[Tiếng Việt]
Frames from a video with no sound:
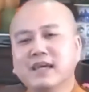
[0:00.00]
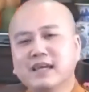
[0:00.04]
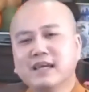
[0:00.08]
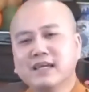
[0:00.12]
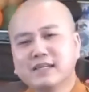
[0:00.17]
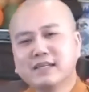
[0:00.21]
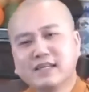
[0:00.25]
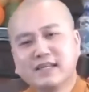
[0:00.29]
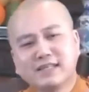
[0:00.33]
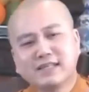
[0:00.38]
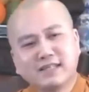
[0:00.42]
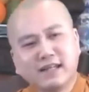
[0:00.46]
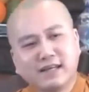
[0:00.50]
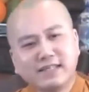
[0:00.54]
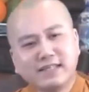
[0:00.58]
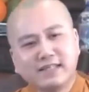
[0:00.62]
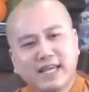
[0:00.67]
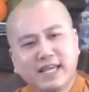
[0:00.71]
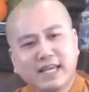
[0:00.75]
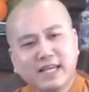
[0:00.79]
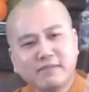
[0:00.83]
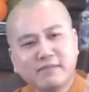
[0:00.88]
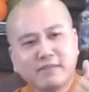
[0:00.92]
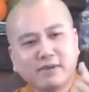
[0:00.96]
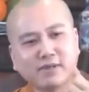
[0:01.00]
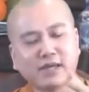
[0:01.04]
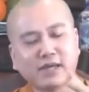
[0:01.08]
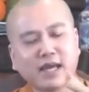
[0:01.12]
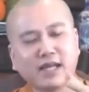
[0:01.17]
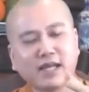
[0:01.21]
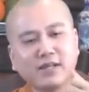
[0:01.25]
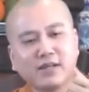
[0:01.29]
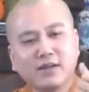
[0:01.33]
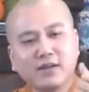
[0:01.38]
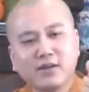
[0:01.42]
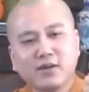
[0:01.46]
cái sợi dây mà anh
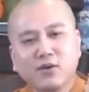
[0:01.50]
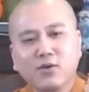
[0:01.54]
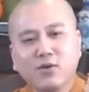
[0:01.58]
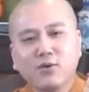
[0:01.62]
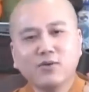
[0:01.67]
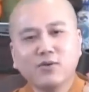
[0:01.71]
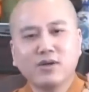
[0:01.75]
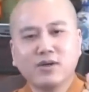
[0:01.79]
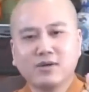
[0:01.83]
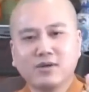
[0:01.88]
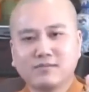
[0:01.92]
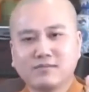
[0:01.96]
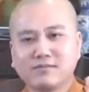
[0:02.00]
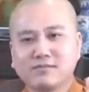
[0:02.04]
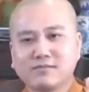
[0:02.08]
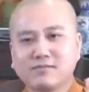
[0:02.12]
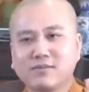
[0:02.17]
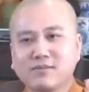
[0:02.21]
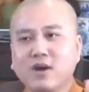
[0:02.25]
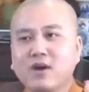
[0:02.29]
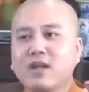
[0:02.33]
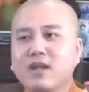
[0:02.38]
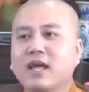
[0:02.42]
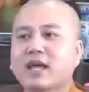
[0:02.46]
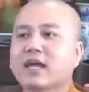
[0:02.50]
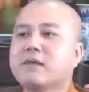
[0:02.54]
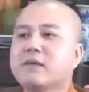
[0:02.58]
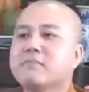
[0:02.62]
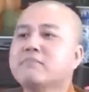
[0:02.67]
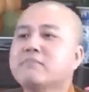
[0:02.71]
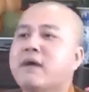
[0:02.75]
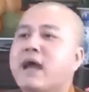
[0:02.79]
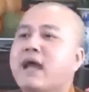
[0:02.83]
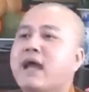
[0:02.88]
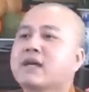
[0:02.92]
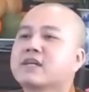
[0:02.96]
nó đu đó đó là cái
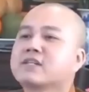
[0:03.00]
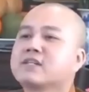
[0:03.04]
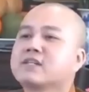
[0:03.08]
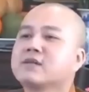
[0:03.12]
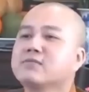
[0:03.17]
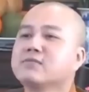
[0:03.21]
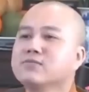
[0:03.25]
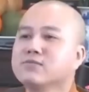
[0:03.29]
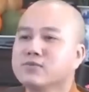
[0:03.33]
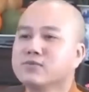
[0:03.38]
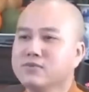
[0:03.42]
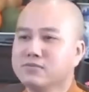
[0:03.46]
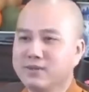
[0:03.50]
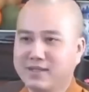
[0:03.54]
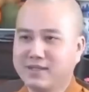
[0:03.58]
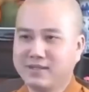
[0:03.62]
mạng sống của mình